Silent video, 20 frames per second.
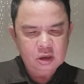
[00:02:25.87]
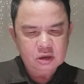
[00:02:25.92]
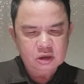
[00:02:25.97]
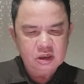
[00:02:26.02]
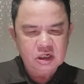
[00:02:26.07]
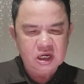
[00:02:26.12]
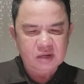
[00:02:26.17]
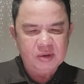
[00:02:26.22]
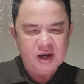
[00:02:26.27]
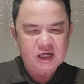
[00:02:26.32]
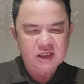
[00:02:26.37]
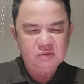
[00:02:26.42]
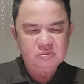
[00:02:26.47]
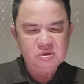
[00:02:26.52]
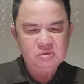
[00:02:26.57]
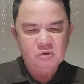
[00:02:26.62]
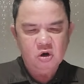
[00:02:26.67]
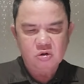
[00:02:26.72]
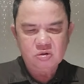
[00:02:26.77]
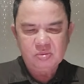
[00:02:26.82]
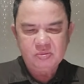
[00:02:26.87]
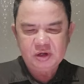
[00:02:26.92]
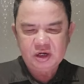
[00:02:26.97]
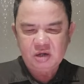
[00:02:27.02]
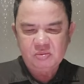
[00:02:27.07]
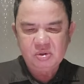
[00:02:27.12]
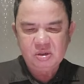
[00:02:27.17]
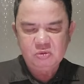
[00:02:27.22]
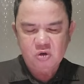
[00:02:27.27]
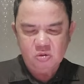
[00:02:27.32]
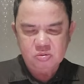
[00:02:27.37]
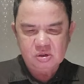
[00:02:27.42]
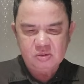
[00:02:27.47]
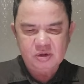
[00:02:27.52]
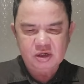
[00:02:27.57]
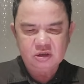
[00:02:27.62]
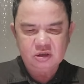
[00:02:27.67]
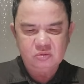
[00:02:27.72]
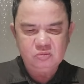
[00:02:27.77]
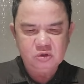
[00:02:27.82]
Đến ngày 3 tháng 11 năm 2021,
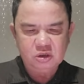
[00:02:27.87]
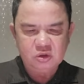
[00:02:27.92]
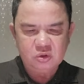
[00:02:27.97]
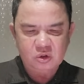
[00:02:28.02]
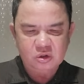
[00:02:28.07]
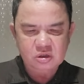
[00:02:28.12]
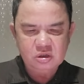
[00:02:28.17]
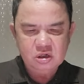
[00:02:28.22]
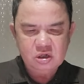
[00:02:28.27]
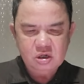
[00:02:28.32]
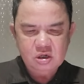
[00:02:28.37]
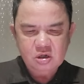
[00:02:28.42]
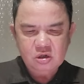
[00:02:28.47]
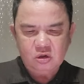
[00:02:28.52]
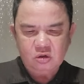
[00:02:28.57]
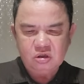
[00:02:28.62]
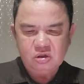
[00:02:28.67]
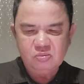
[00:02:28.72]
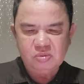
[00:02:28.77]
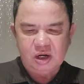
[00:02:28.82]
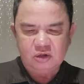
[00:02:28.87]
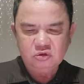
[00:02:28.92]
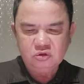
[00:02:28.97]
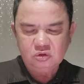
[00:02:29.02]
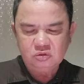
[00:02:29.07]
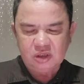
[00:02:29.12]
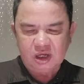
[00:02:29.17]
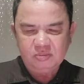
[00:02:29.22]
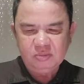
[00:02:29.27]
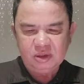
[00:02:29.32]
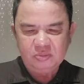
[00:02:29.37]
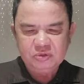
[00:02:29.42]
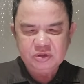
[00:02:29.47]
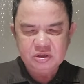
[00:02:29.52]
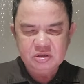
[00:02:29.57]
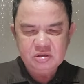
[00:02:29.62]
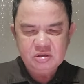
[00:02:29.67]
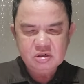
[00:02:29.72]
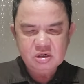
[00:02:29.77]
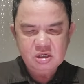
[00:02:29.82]
Công an tỉnh Bình Thuận có thông báo số
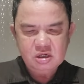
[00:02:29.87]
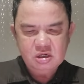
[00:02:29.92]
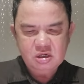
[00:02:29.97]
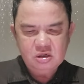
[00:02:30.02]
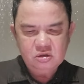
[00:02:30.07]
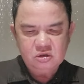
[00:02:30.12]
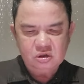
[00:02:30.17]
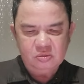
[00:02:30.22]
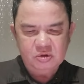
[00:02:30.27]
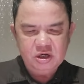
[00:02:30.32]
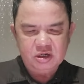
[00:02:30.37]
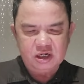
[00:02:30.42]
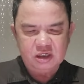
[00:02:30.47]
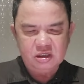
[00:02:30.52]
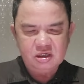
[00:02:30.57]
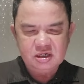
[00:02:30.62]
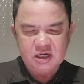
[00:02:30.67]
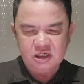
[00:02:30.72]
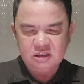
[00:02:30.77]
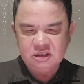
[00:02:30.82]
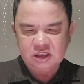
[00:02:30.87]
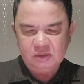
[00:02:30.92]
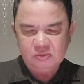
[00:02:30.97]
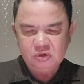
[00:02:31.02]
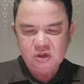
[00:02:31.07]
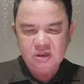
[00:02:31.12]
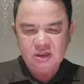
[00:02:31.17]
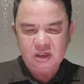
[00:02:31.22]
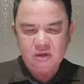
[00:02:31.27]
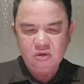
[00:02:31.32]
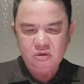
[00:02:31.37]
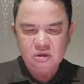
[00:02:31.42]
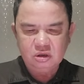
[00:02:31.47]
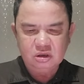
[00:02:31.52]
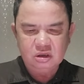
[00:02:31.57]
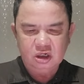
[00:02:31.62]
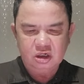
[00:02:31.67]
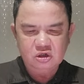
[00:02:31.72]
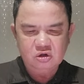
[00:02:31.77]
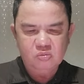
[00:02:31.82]
889 cho biết đã tiến hành xác minh các đối
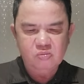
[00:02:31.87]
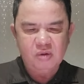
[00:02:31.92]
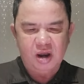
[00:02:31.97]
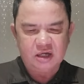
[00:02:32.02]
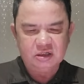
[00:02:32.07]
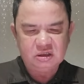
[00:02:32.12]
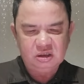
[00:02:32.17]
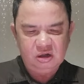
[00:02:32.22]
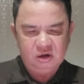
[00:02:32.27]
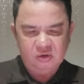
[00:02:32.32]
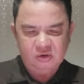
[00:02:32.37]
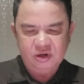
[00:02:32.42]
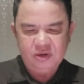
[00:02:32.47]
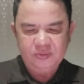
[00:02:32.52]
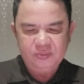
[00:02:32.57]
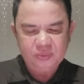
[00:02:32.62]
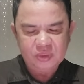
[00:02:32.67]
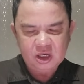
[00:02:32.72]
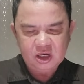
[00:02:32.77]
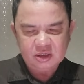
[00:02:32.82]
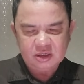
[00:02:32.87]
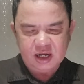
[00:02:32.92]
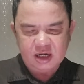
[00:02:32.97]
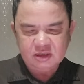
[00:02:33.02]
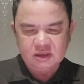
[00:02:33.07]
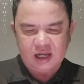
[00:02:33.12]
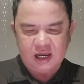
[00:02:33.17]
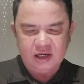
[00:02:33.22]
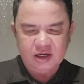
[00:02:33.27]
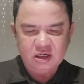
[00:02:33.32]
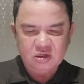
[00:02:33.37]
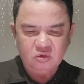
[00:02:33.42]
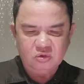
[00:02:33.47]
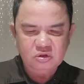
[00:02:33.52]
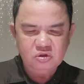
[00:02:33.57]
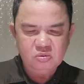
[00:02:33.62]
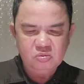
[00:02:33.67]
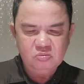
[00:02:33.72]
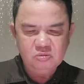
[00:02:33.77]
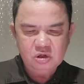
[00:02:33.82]
tượng lợi dụng mạng xã hội đăng tải các
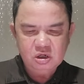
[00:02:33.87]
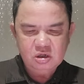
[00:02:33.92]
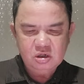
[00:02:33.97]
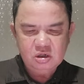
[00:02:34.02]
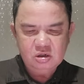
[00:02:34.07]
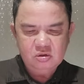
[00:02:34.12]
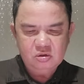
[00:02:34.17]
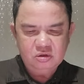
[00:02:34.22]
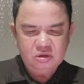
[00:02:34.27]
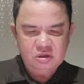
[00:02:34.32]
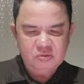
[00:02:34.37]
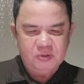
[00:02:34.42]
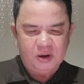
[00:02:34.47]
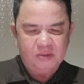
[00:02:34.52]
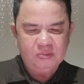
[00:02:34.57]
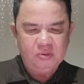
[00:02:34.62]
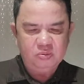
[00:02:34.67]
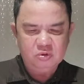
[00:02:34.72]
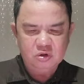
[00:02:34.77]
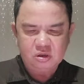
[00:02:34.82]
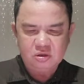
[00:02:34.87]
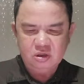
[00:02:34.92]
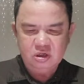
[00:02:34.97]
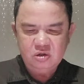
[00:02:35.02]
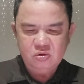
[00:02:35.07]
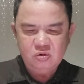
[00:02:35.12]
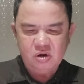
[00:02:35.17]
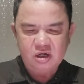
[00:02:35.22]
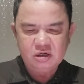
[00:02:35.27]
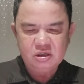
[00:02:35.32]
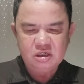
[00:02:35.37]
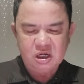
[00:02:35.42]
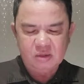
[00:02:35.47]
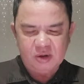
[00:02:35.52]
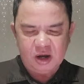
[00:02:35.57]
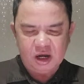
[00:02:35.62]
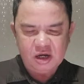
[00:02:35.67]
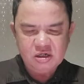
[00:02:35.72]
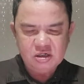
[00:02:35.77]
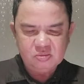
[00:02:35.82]
nội dung vi phạm pháp luật liên quan đến nhà
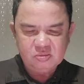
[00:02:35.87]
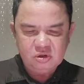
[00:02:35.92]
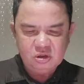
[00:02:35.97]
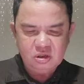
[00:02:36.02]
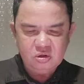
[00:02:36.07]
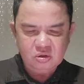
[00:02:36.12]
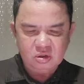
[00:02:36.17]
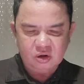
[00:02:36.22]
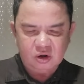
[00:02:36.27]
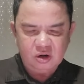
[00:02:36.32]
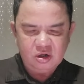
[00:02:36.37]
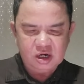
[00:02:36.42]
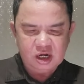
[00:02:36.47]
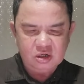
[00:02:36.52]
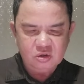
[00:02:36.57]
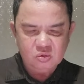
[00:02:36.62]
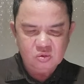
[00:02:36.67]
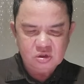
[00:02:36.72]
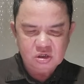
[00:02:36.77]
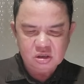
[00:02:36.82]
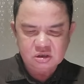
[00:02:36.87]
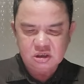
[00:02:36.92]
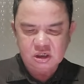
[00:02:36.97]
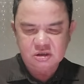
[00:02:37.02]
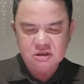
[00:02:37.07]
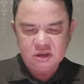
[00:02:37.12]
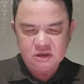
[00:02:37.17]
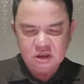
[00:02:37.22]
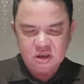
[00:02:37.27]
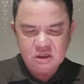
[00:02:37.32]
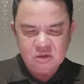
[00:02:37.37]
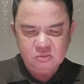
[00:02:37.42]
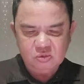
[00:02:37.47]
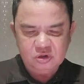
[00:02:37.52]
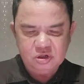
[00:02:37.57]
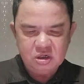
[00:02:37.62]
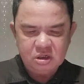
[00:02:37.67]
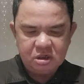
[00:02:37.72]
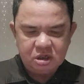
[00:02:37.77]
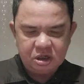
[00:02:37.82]
máy, trong đó nêu rõ đã đủ cơ sở xác định ông
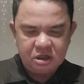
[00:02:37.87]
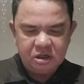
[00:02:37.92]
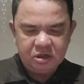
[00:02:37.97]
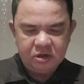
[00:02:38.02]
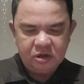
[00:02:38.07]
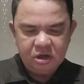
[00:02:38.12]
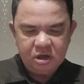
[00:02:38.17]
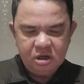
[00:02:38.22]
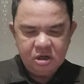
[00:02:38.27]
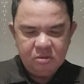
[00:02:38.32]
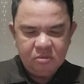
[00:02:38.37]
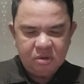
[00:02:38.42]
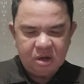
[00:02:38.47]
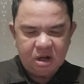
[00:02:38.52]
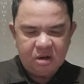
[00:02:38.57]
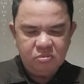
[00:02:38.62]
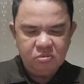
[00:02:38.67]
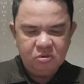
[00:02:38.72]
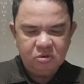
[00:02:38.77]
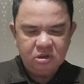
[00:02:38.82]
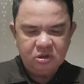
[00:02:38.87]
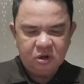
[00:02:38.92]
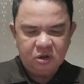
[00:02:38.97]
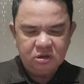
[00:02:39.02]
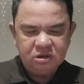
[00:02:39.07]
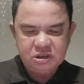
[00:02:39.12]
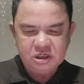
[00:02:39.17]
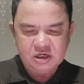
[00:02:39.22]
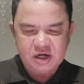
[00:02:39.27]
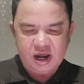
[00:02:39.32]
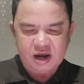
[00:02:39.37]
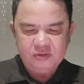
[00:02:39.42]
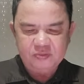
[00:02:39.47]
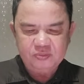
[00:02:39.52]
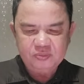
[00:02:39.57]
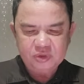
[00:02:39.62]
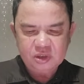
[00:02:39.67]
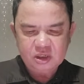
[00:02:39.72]
Nguyễn Văn Kỳ và ông Nguyễn Võ Xê Đăng,